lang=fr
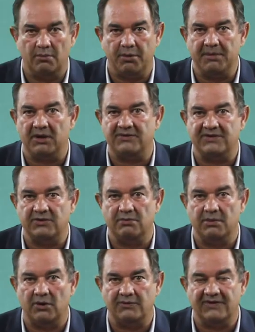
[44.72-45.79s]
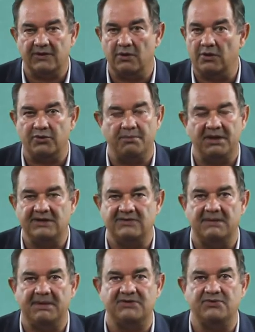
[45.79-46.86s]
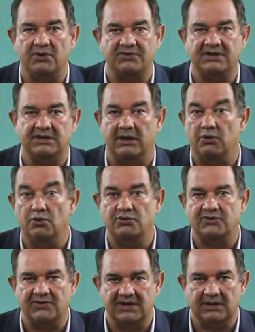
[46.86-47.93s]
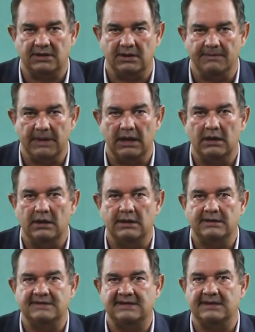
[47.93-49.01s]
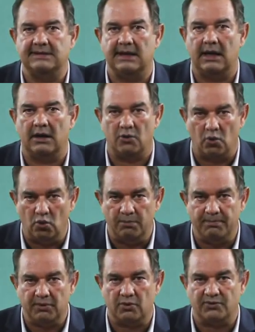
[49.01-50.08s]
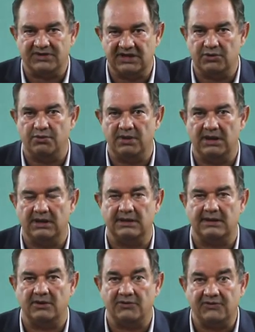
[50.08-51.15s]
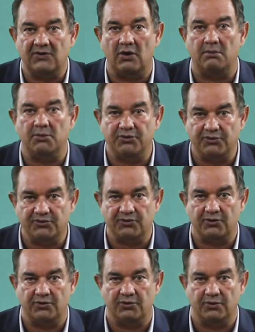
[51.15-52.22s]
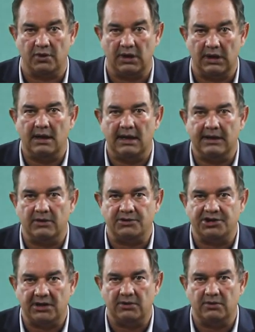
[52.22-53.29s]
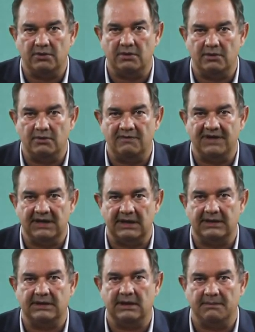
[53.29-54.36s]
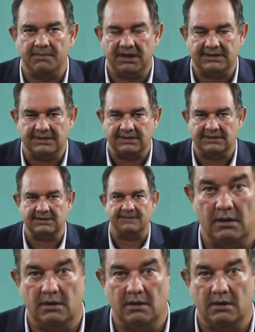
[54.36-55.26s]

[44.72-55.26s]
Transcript: Le premier enseignement, c'est que l'entreprise, ce n'est pas une entité, une société. C'est un groupe constitué d'un ensemble de structures ayant chacune une finalité précise.